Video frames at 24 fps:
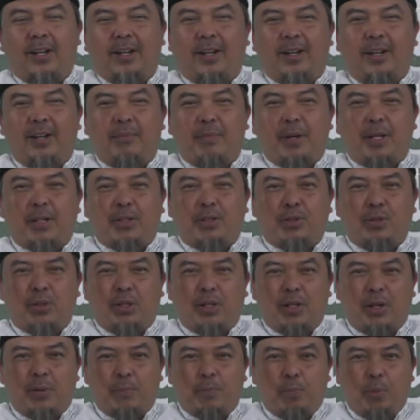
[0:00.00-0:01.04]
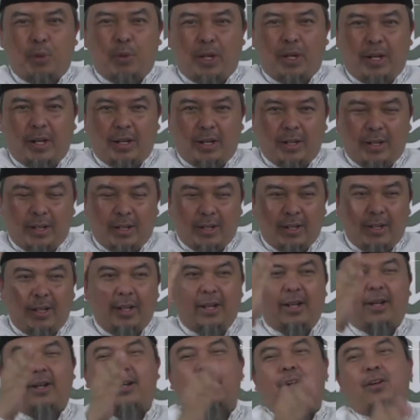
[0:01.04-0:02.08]
masuk ke poin
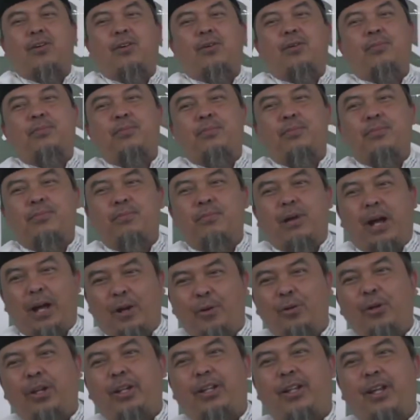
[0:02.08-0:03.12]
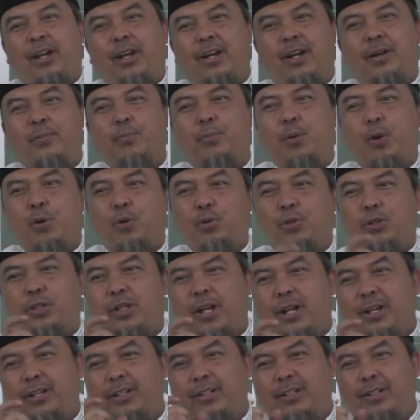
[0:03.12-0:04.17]
i'rab ya, baru kita akan
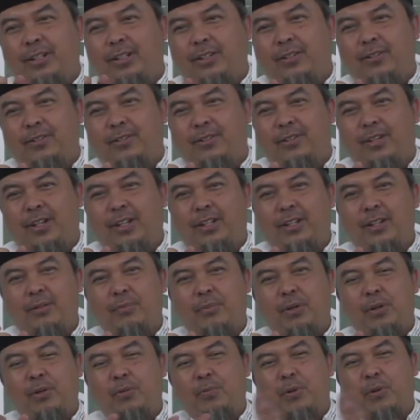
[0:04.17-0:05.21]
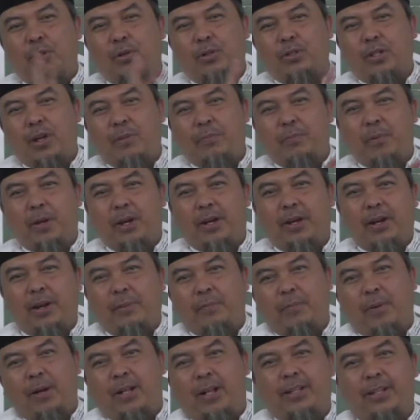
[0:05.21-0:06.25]
fokuskan di situ. Kita baru fokus
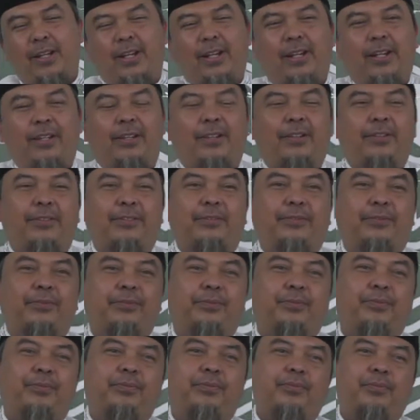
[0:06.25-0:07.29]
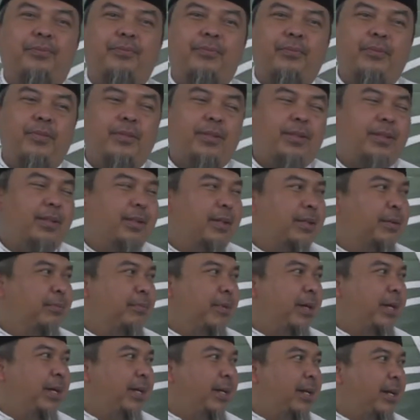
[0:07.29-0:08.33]
hafalan-hafalan yang itu.
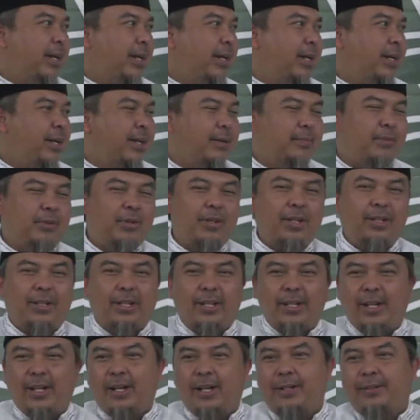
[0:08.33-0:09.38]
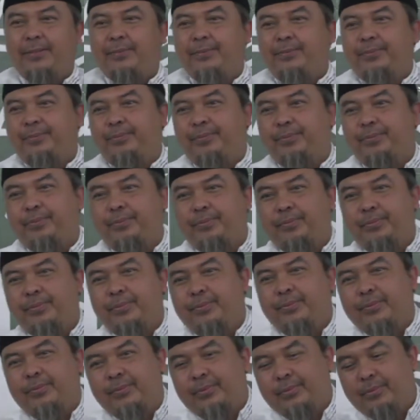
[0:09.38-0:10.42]
Baik, ada yang mau ditanyakan?
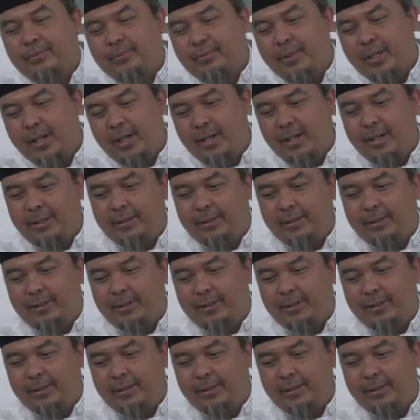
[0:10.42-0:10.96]
Mangga.